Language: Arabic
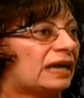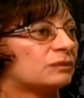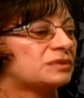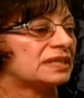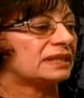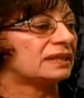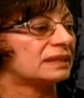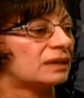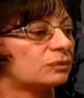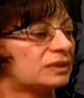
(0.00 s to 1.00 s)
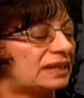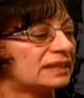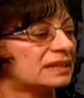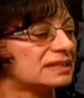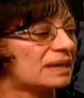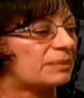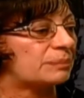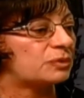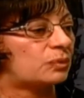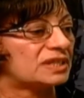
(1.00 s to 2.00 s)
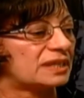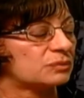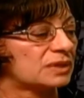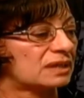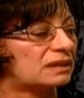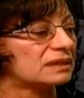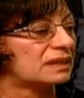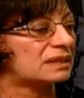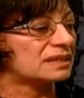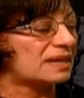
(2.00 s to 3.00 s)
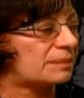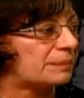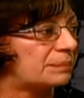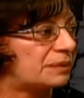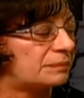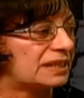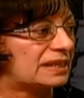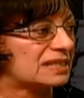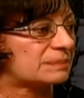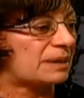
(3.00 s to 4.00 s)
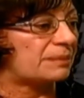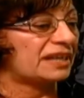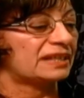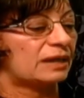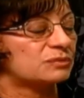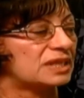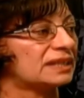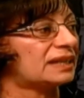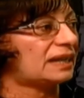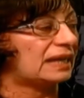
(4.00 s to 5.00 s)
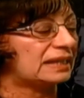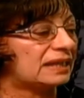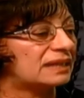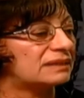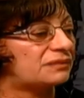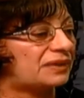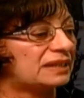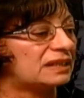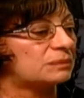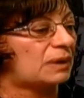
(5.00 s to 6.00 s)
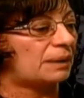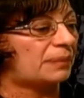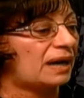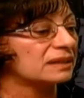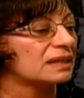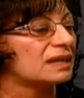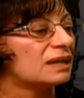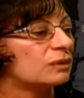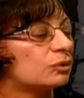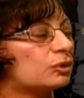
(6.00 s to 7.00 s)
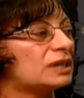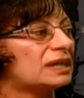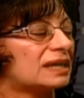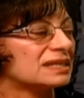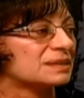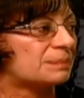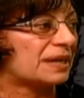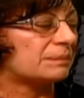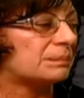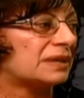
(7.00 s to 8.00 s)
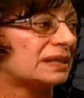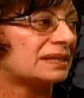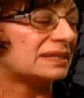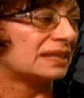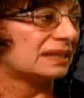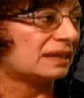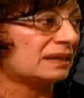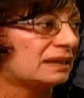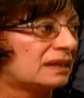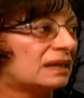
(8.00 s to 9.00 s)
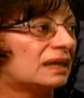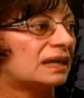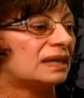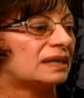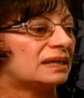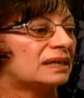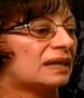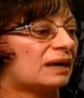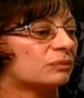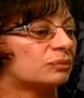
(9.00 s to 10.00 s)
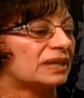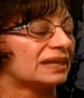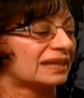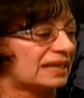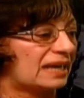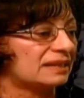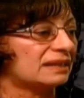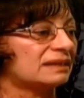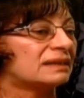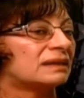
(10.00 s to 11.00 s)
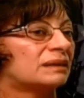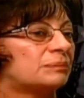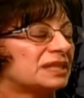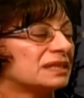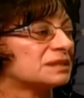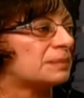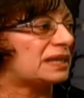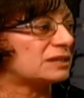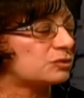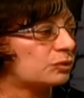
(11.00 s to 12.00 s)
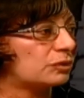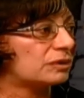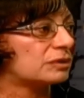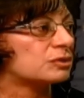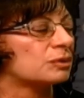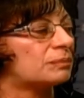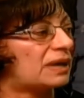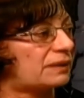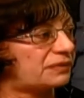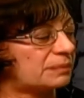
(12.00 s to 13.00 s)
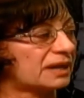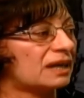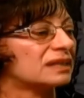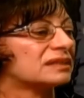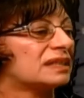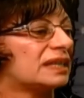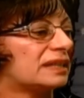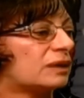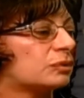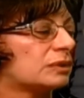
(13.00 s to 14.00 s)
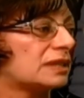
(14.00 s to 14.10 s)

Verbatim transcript: عاوزين انت قلت لنا سبب دلوقتي او ذكرنا سبب من الاسباب احنا نعم. عاوزين الحقيقه نفند مع بعض كل اسباب الزنا آه، او الخيانه بالنسبه للزوج ثم في مرحله تانية ناخد